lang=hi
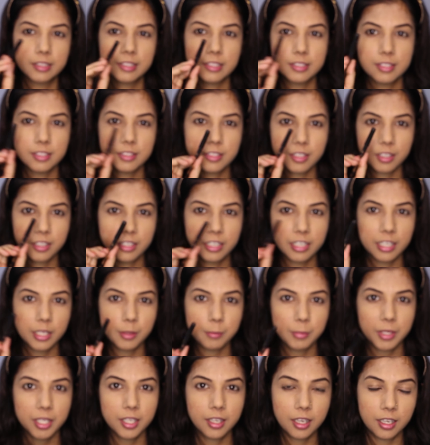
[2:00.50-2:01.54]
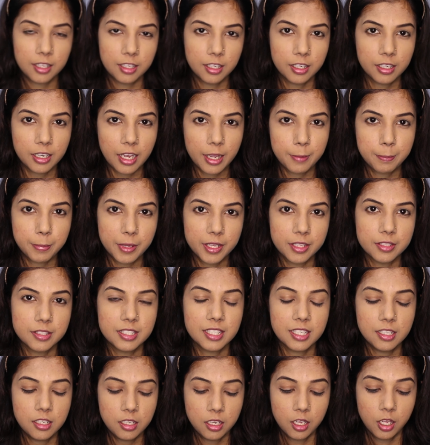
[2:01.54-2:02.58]
दिस इज अ क्रीमी कलर आई
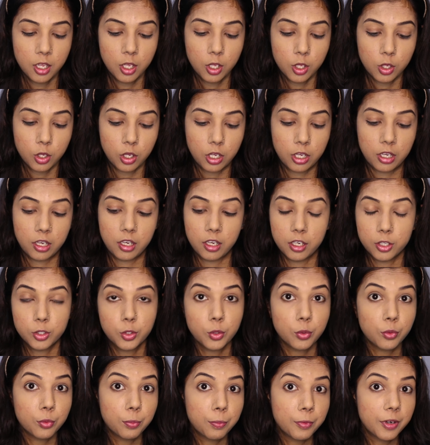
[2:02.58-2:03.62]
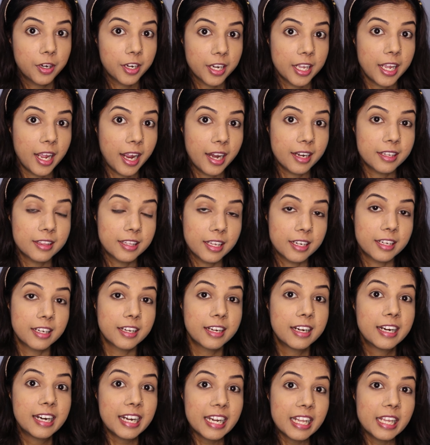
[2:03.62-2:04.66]
पेंसिल टू क्रिएट दैट
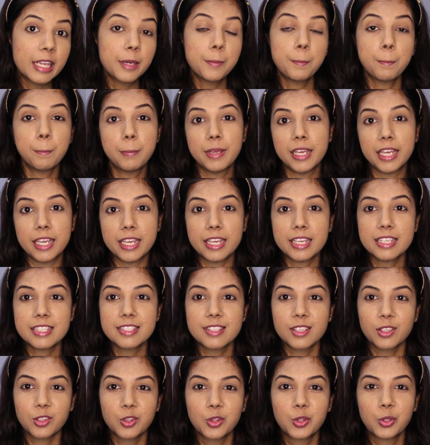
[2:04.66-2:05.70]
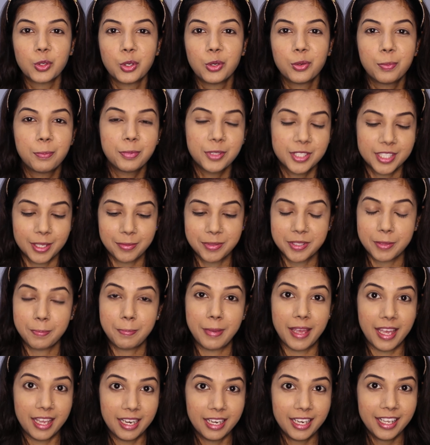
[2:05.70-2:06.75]
ग्रीन बेस तो सबसे
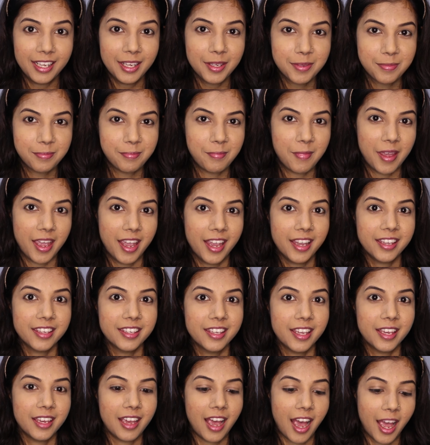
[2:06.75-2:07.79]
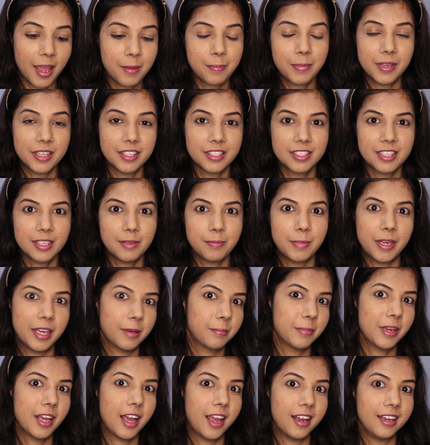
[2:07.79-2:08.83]
पहले मैं ये आई पेंसिल
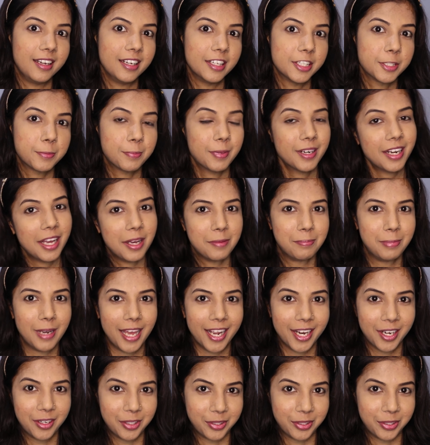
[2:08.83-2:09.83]
मैं अपने आईलेट्स पर अप्लाई